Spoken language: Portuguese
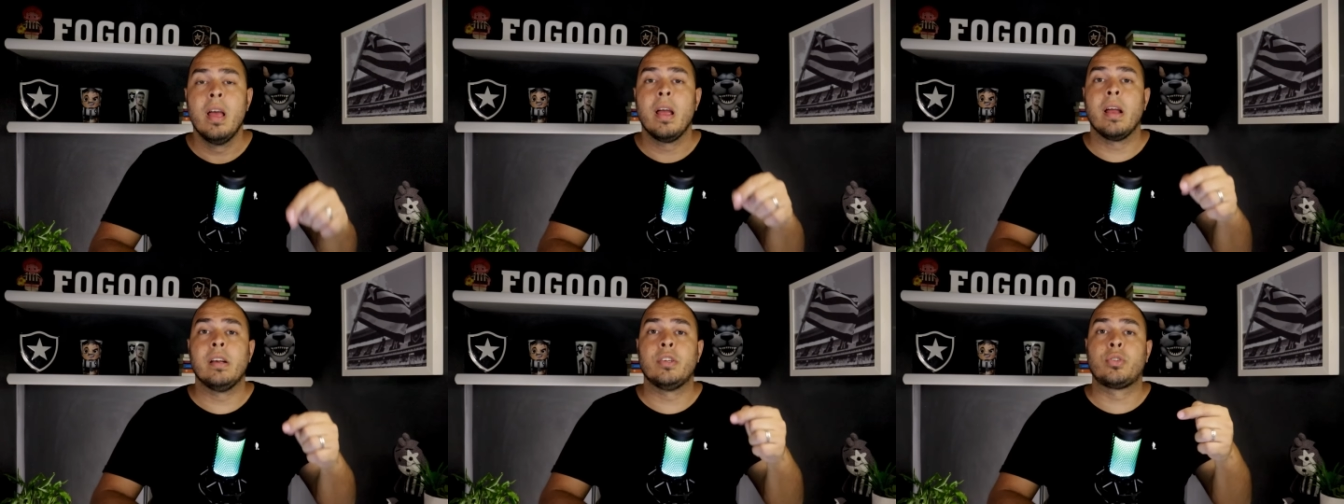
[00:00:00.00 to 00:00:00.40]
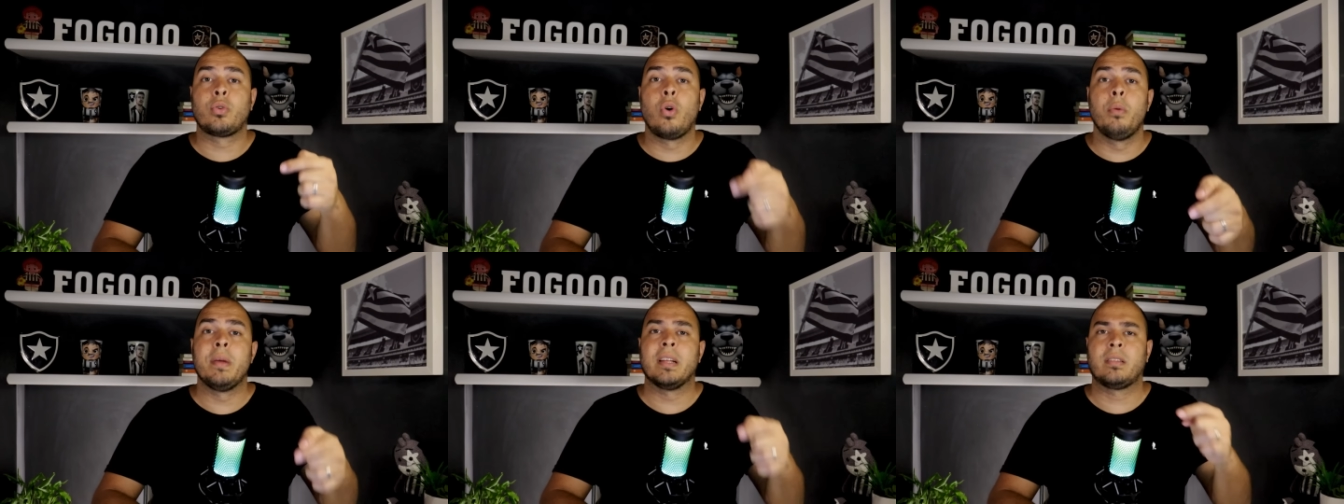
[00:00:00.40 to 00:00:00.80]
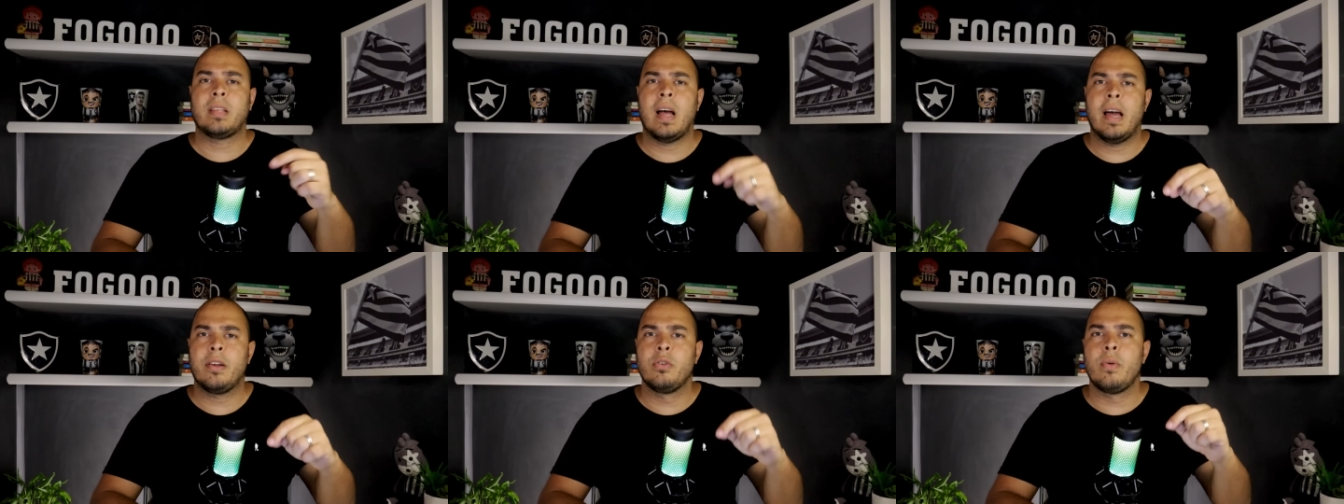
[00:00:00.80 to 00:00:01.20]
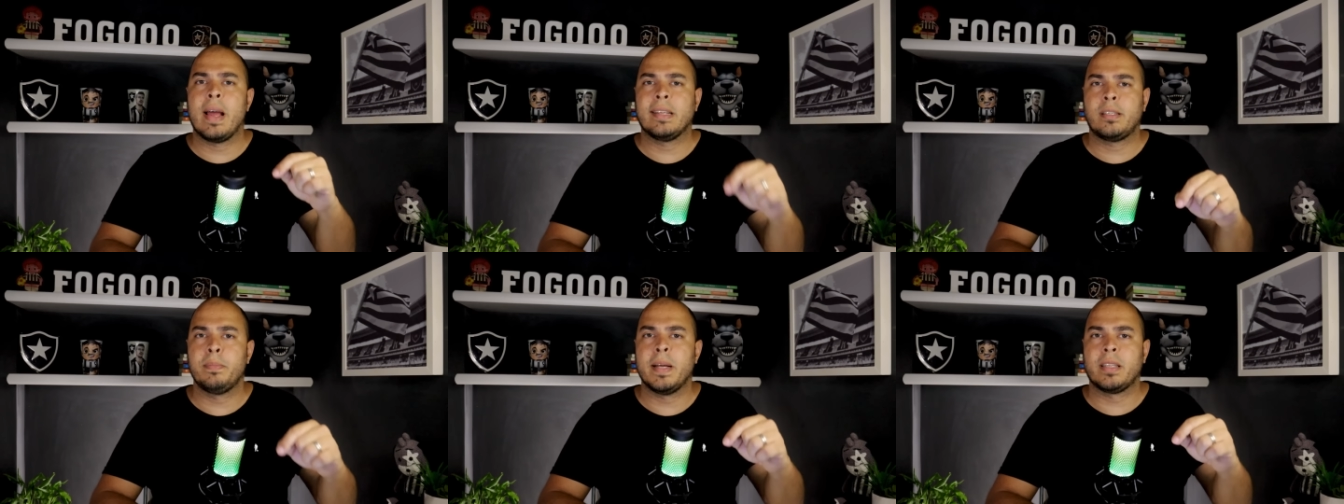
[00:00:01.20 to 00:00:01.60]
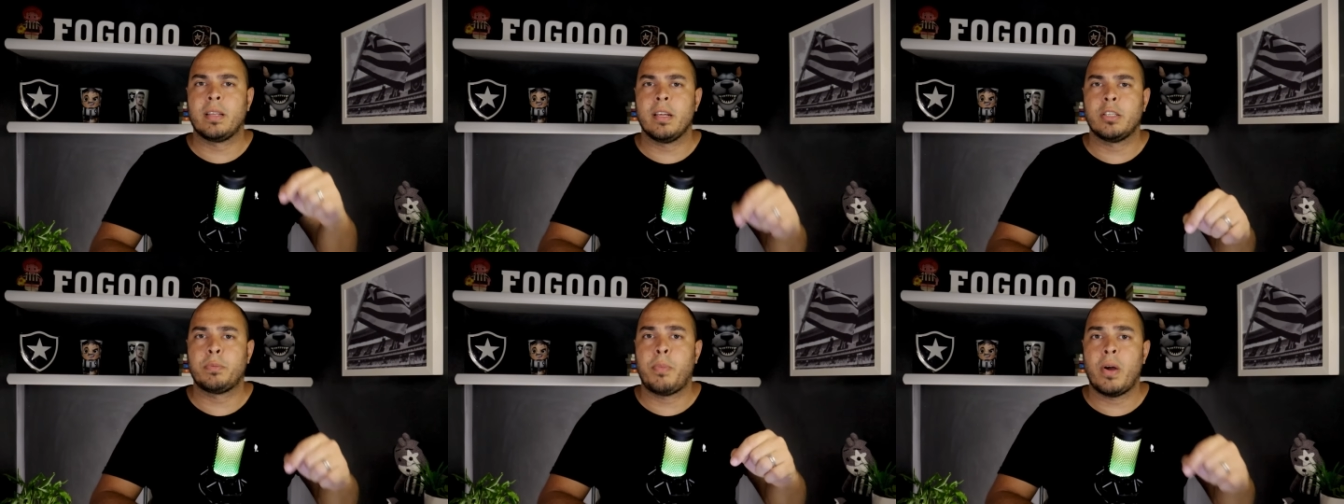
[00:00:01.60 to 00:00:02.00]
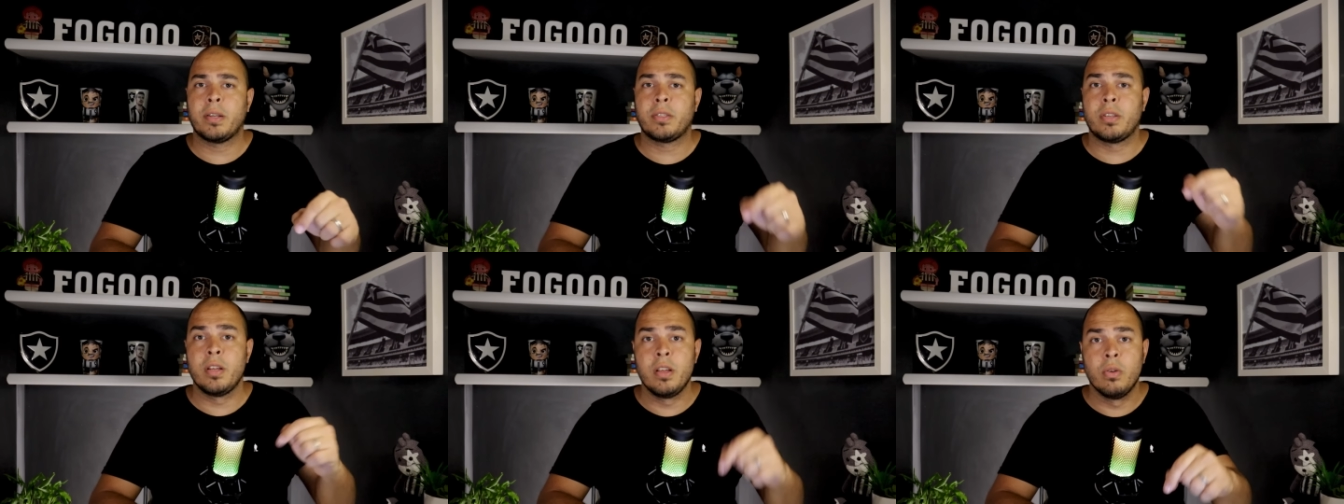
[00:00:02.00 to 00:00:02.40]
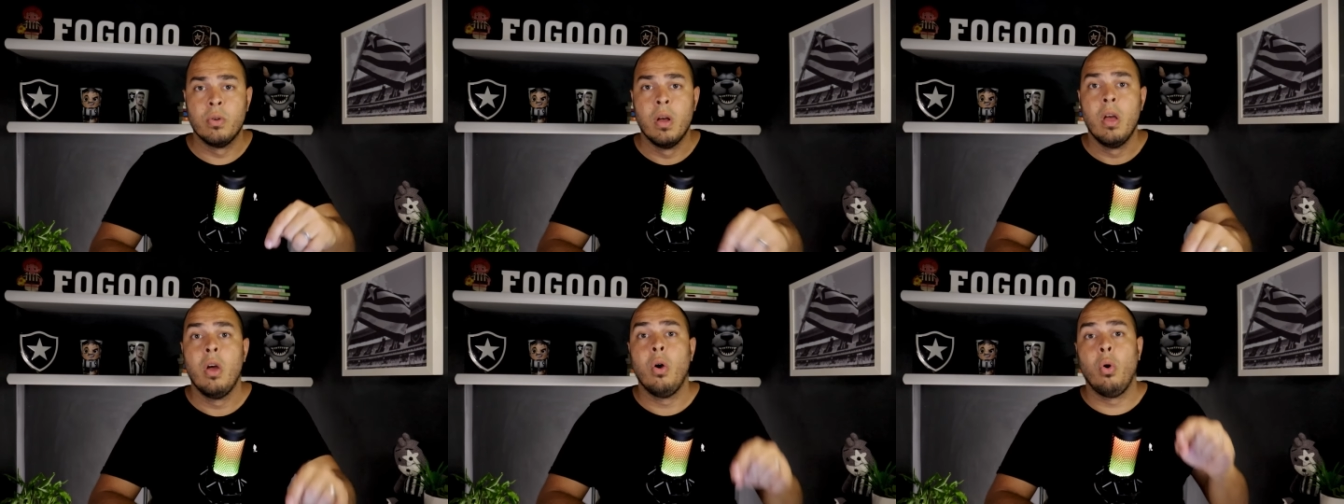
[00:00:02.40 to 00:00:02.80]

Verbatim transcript: eles comentaram no SBT Esportes Rio.